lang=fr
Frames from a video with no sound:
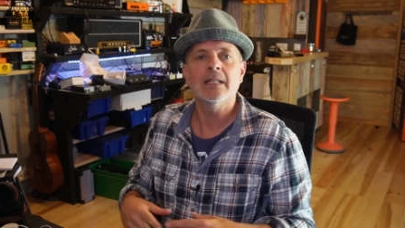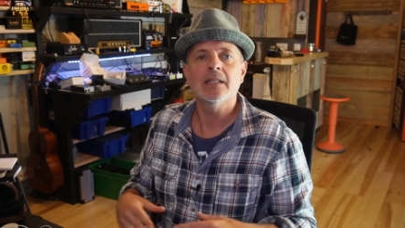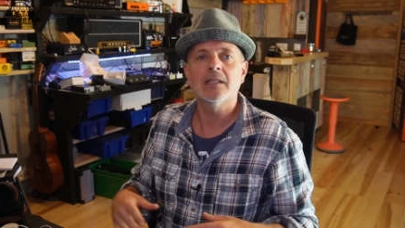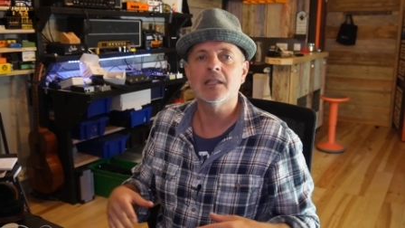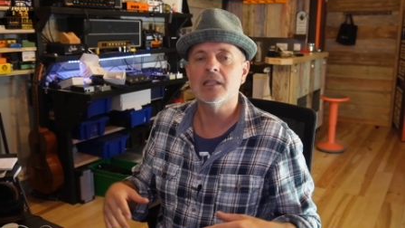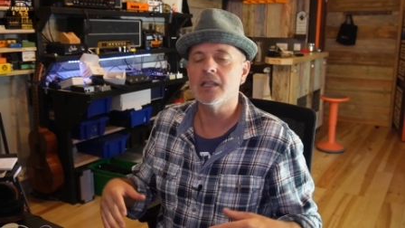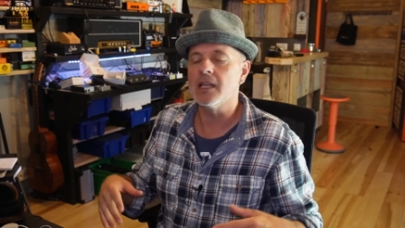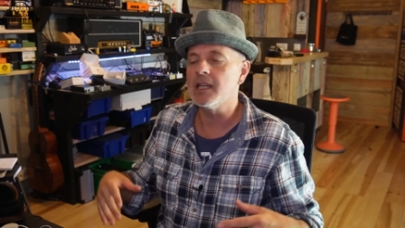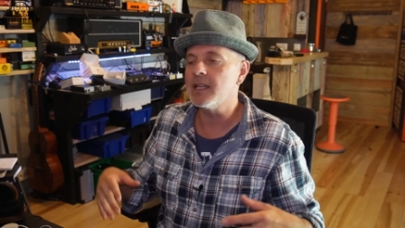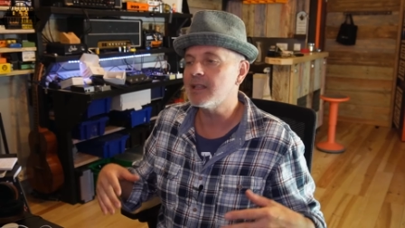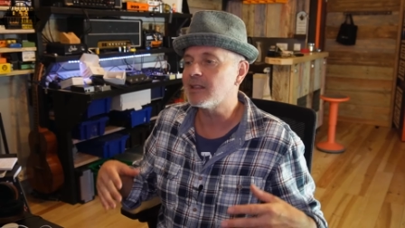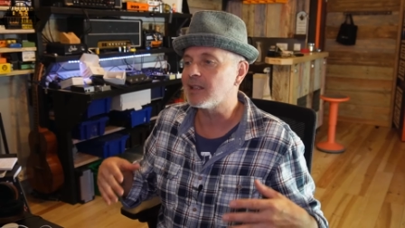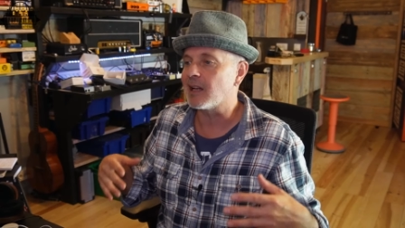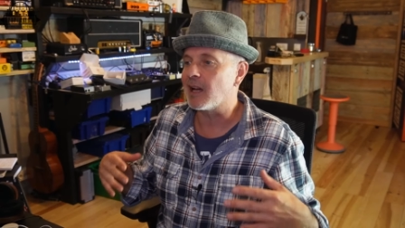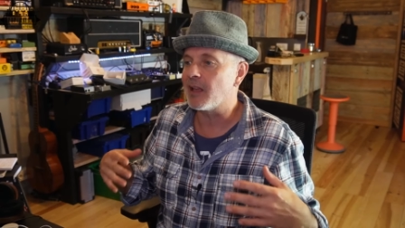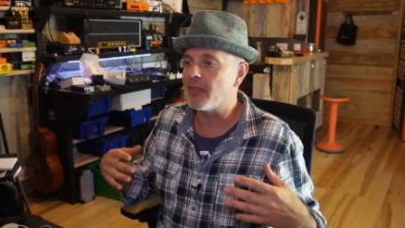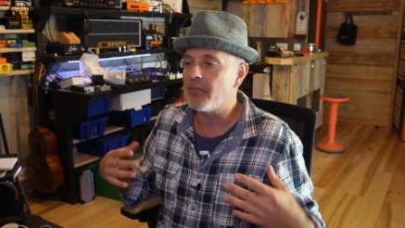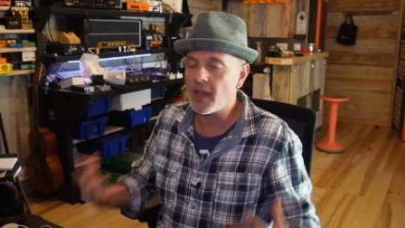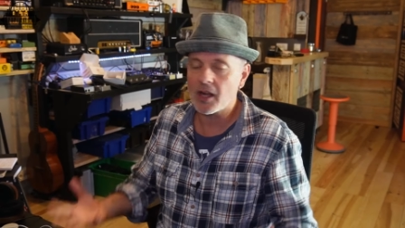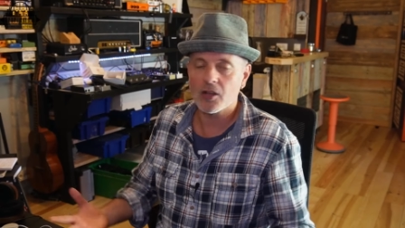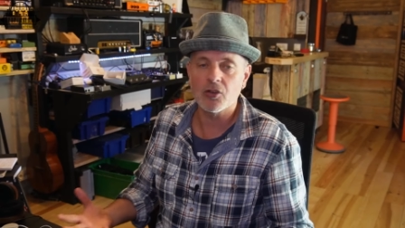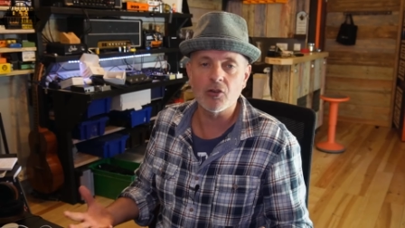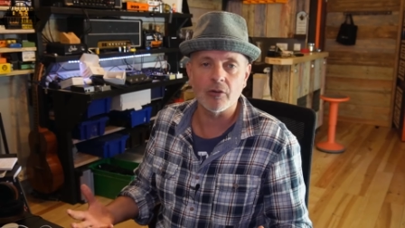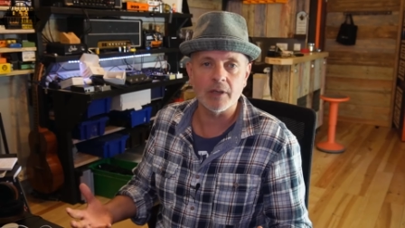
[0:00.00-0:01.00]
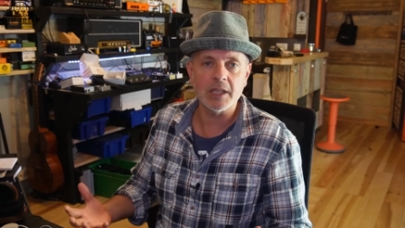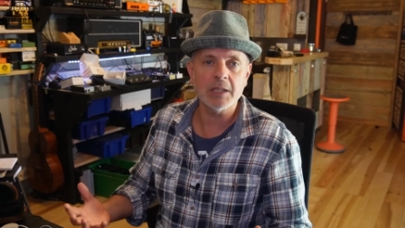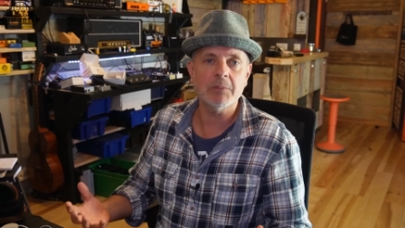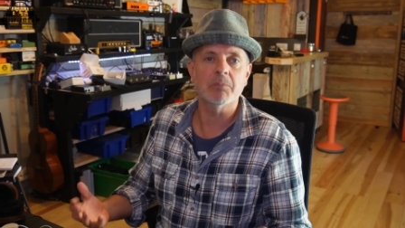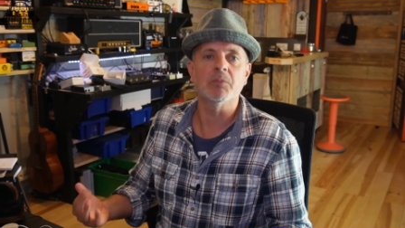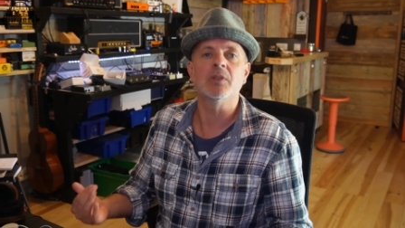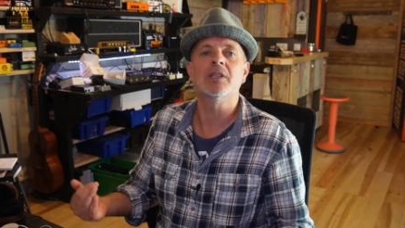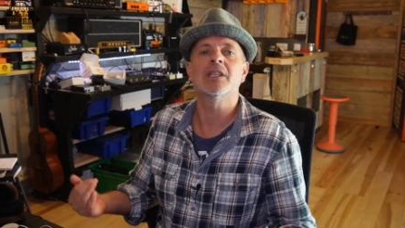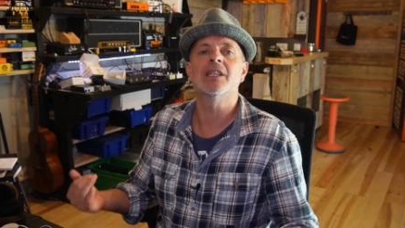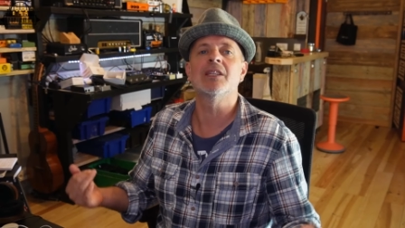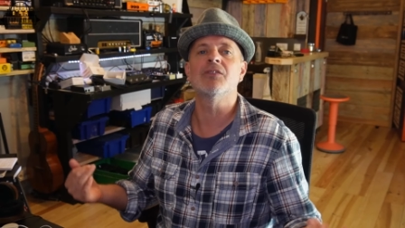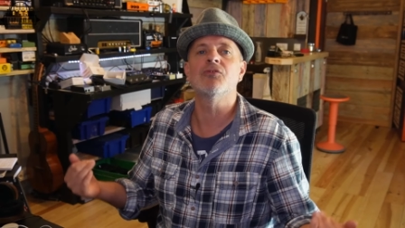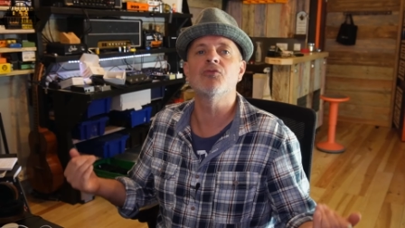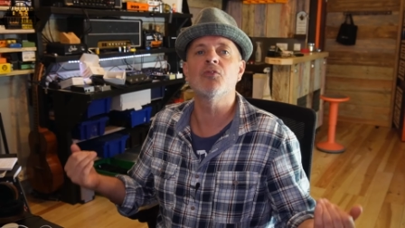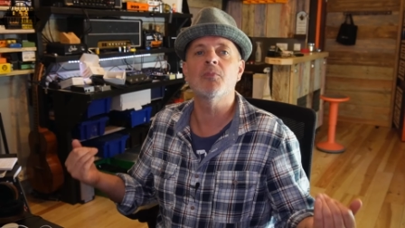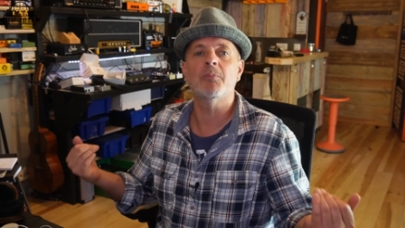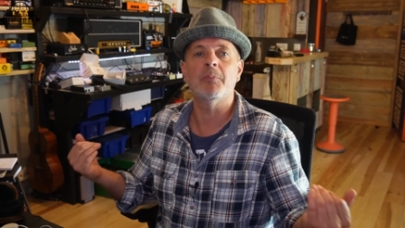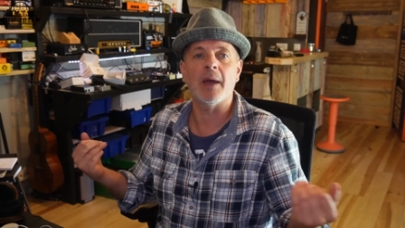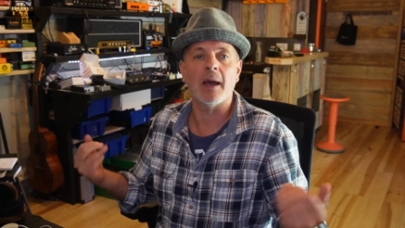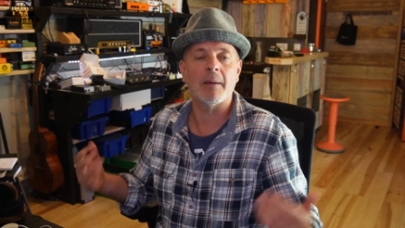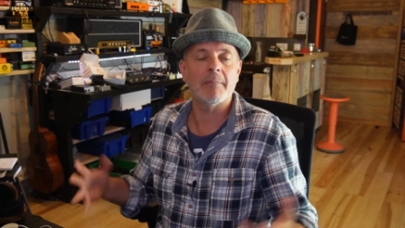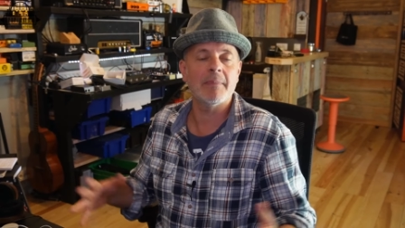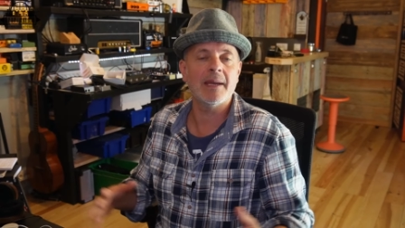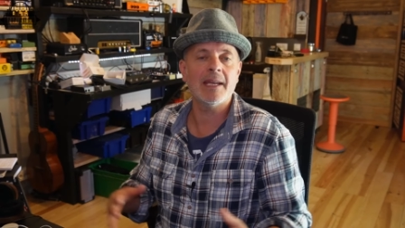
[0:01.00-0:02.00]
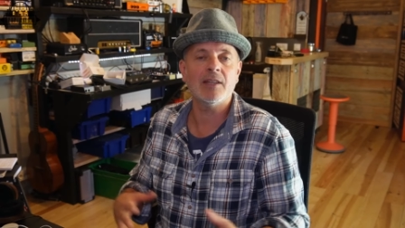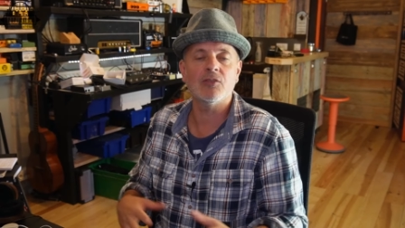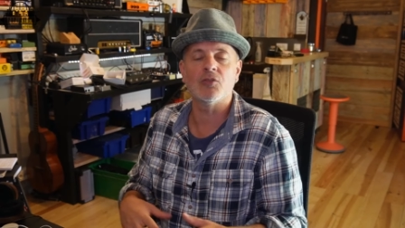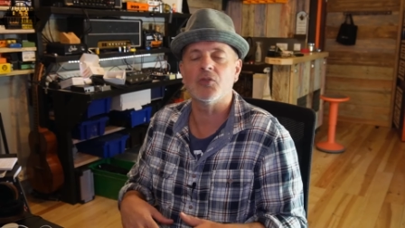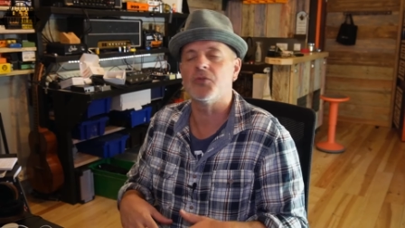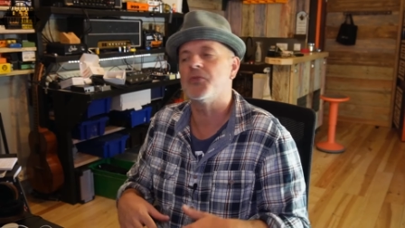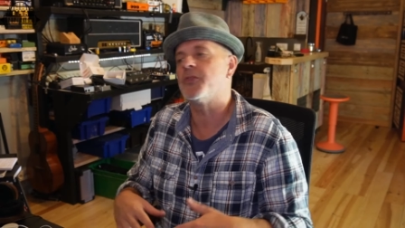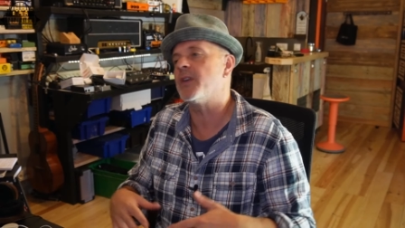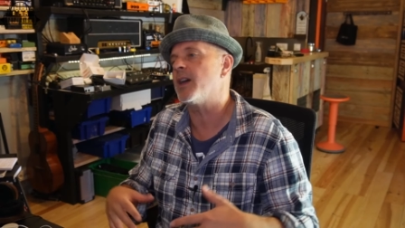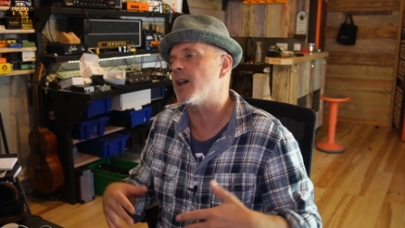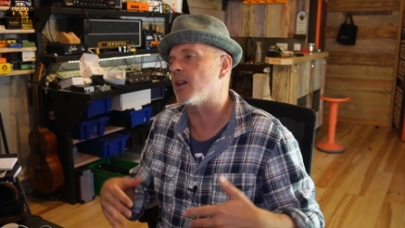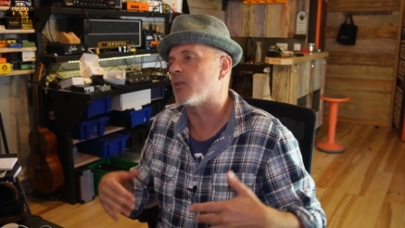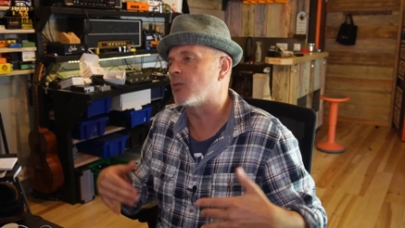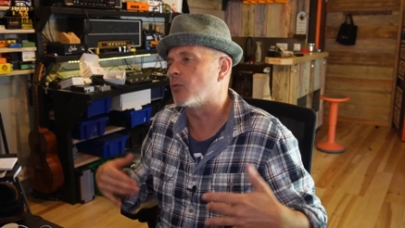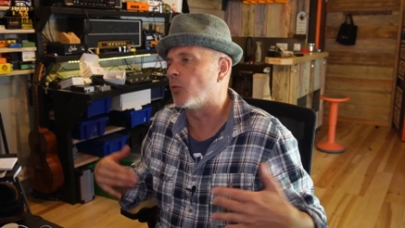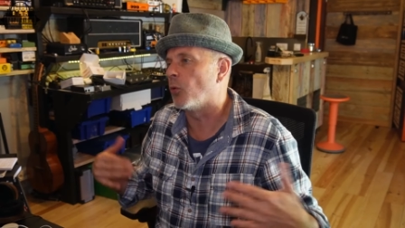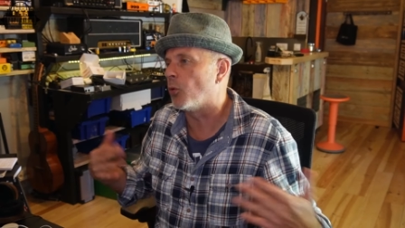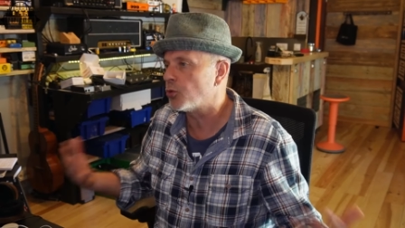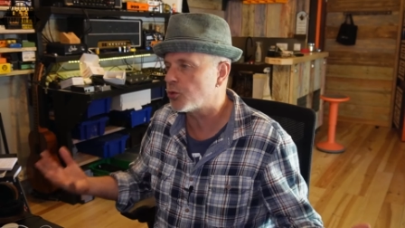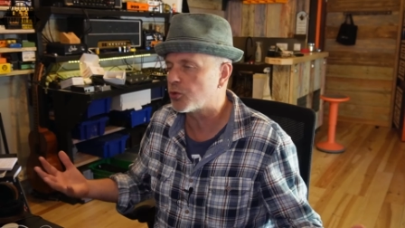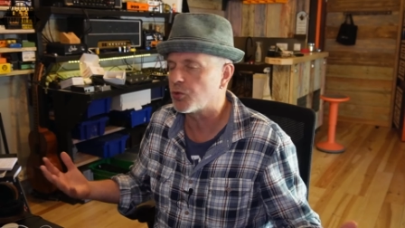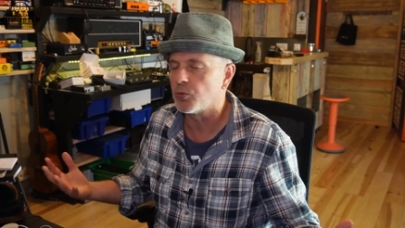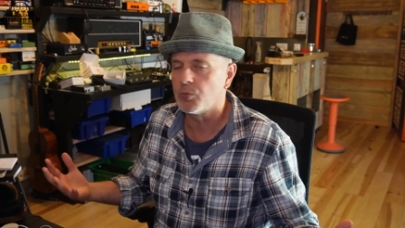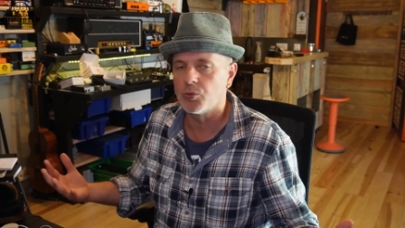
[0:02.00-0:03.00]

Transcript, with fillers: qui est un algorithme qui vous permet de faire grosso